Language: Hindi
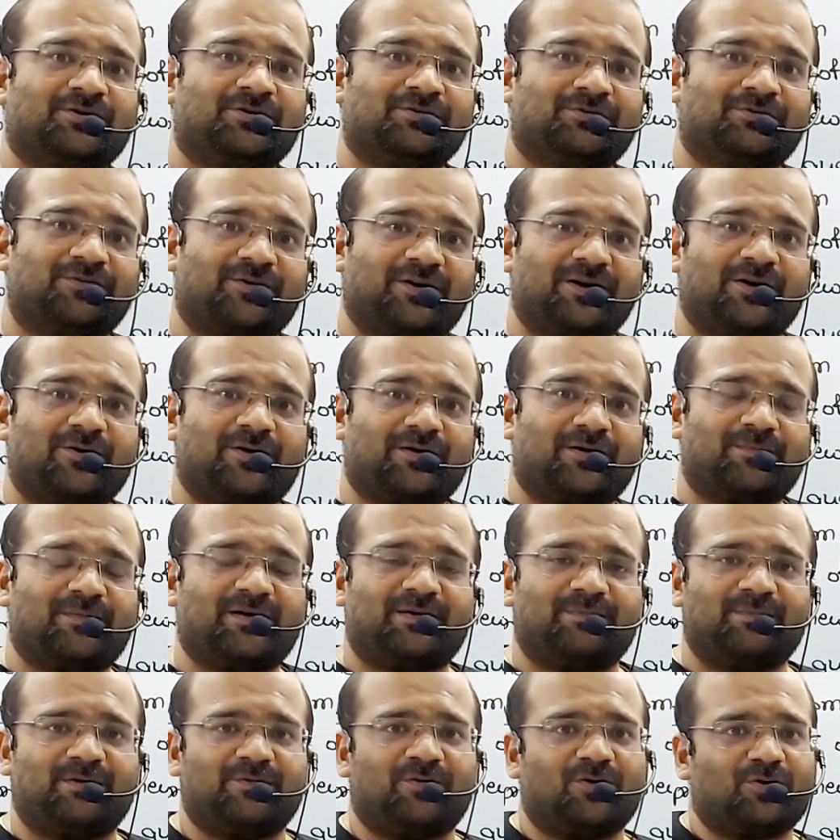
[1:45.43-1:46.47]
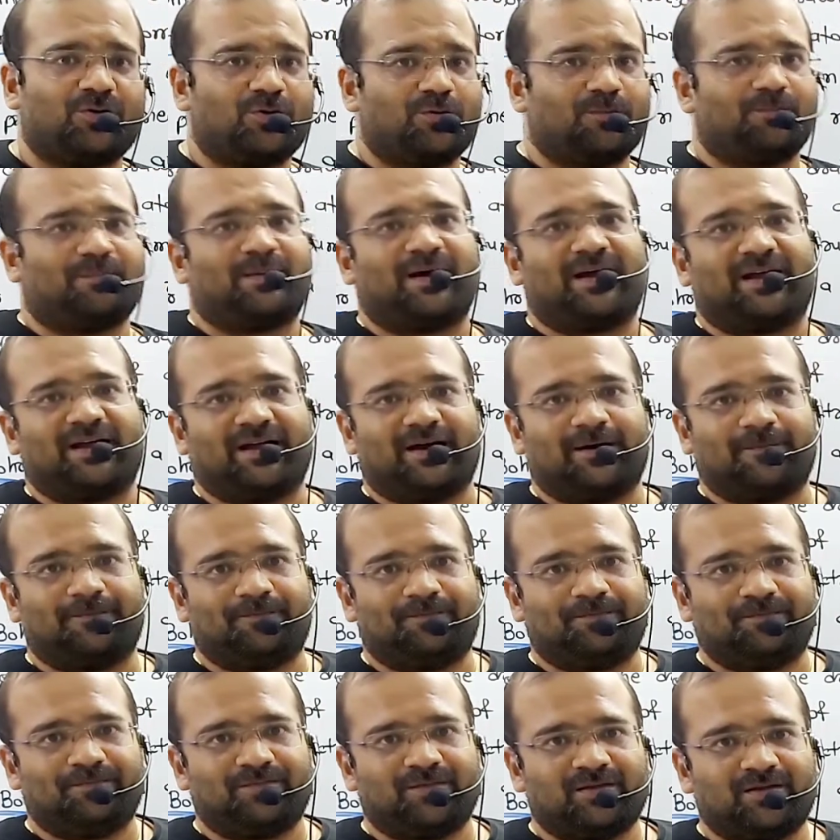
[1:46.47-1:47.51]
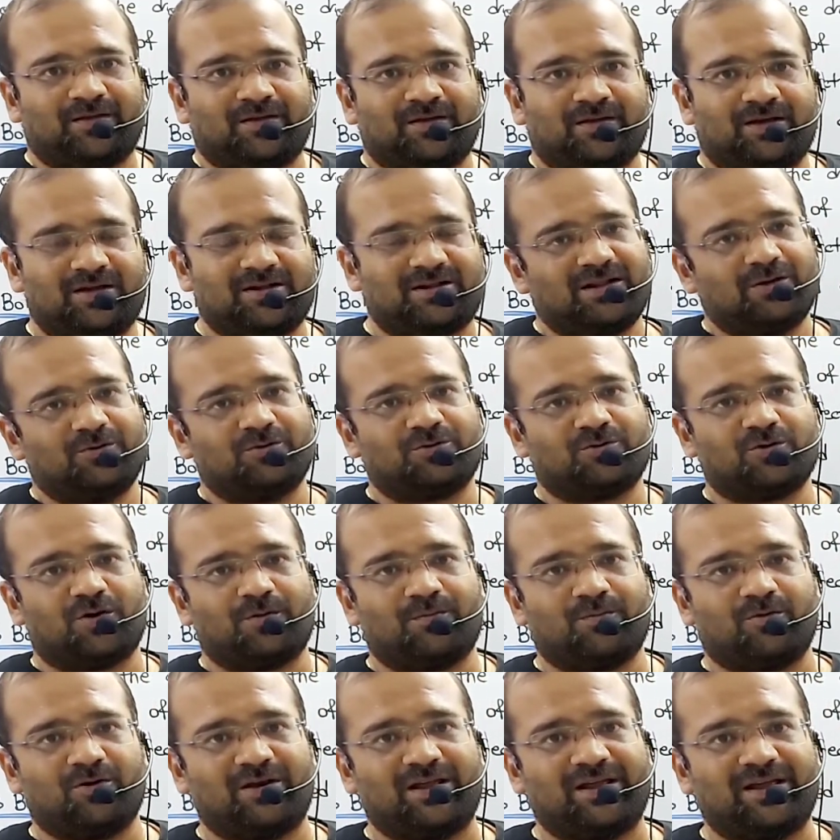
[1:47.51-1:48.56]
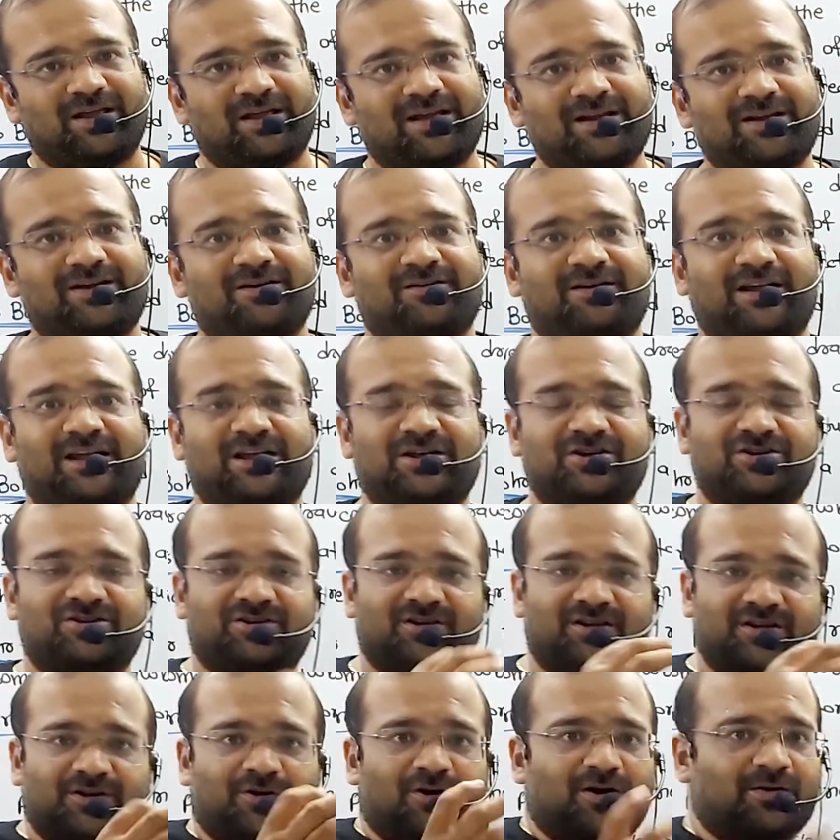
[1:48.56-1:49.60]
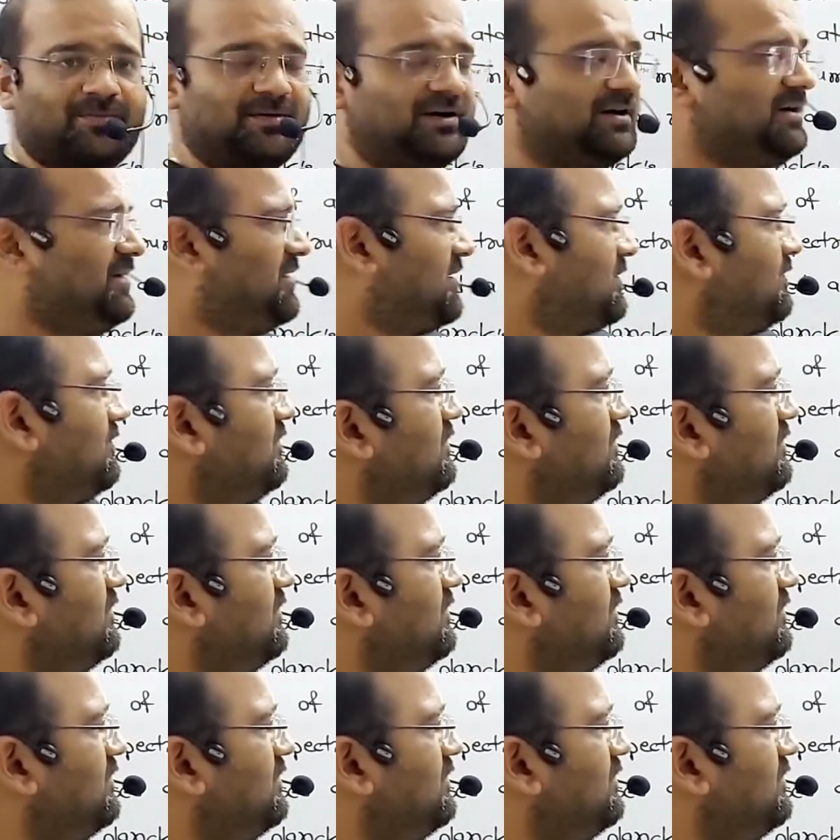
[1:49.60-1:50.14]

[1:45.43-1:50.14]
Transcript: वही ऑर्बिट में वो घूम पाएगा इसलिए उसको हम बोलेंगे स्टेशनरी ऑर्बिट